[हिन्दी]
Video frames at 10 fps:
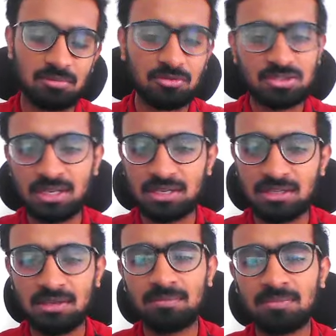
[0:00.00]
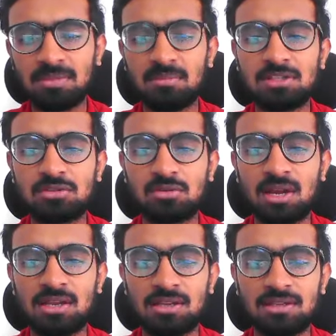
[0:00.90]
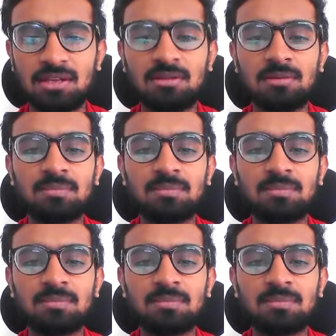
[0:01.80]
सब कुछ देखने मिल चुका है इधर